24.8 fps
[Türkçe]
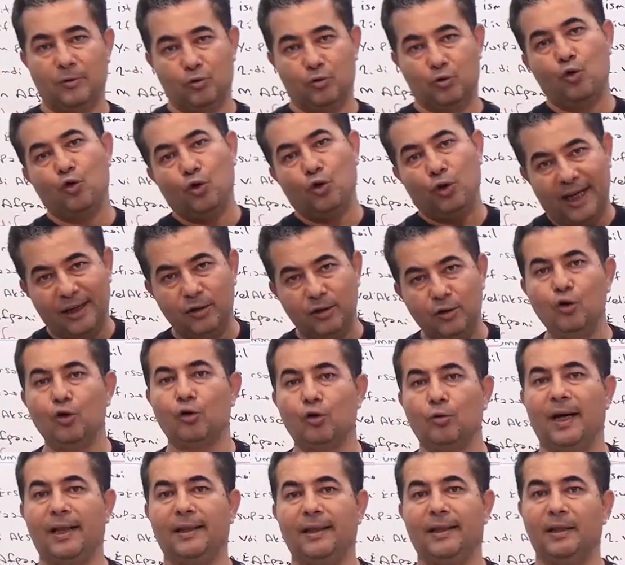
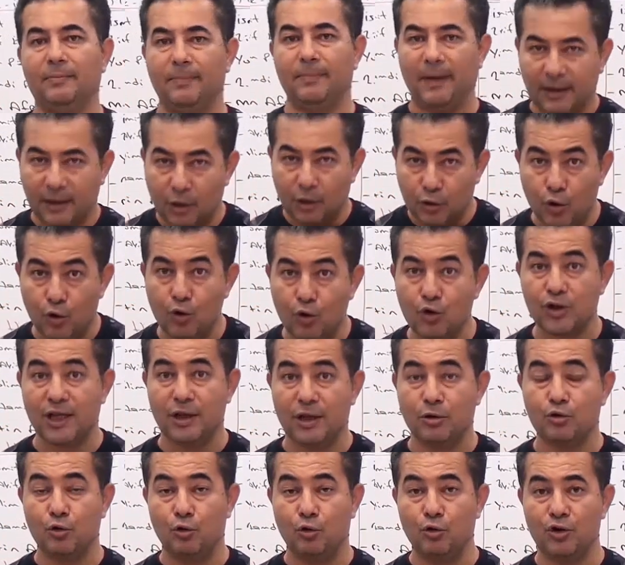Zorlanıyorum anlatmakta. Çok
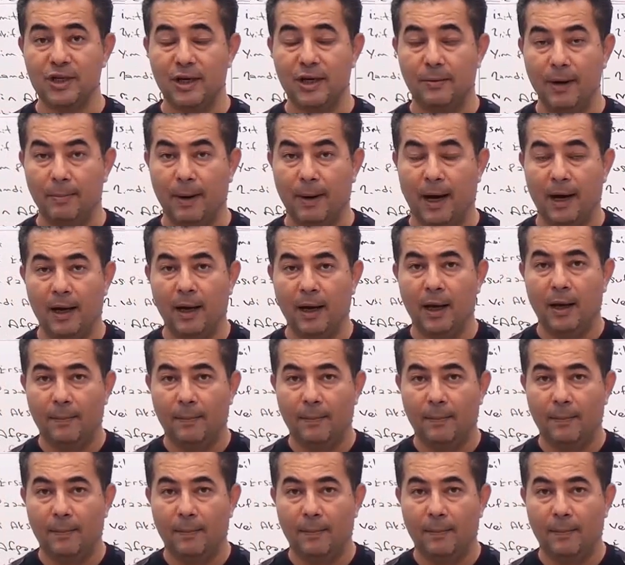şey söyleyeceğim ama